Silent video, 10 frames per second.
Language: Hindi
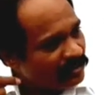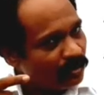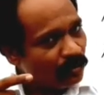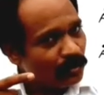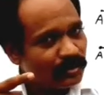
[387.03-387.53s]

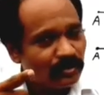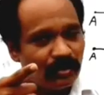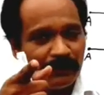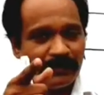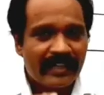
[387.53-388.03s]
तो उसको
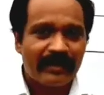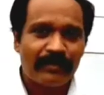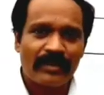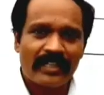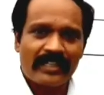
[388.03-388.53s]
हम रे
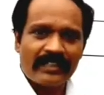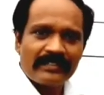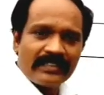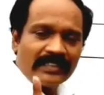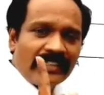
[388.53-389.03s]
बोलेंगे
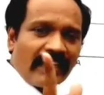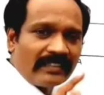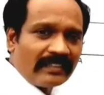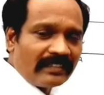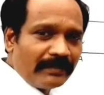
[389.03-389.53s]

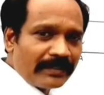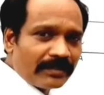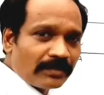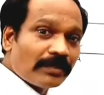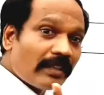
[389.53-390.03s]
याद रखना
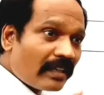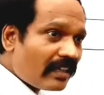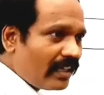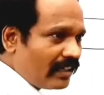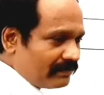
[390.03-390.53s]
बच्चों
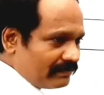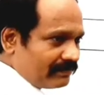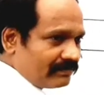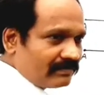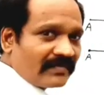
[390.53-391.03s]
रे
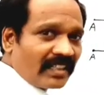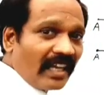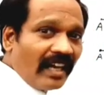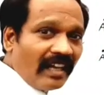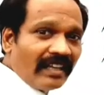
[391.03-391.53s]

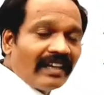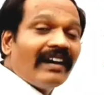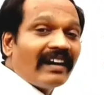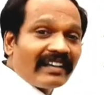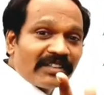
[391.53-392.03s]
क्या
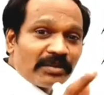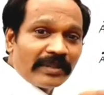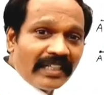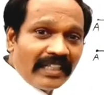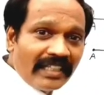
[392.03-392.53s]
अरे तो
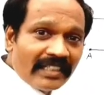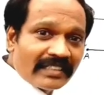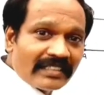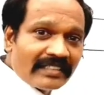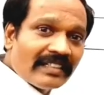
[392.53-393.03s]
रे नहीं
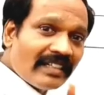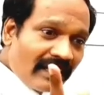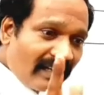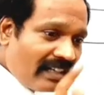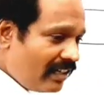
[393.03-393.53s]

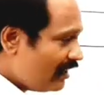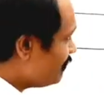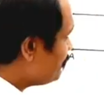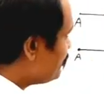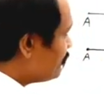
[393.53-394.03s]
रे
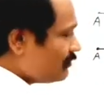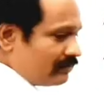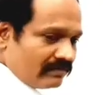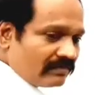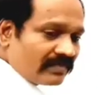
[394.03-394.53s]

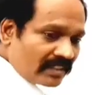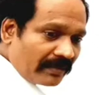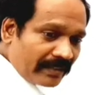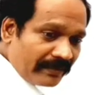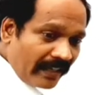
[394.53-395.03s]

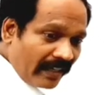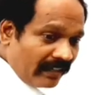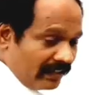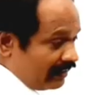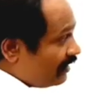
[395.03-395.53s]
समझ में आया
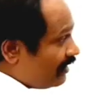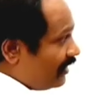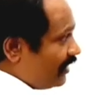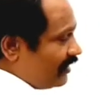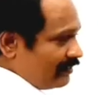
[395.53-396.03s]

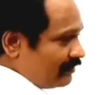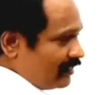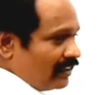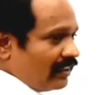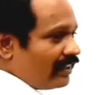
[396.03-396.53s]
रे
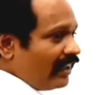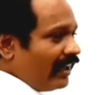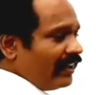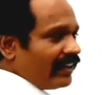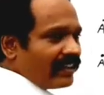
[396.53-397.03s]
रे
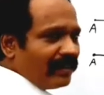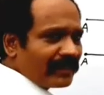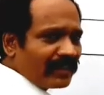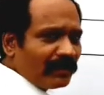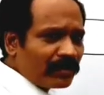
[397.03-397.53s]
का
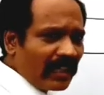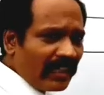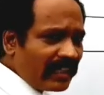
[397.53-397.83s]
मतलब होता है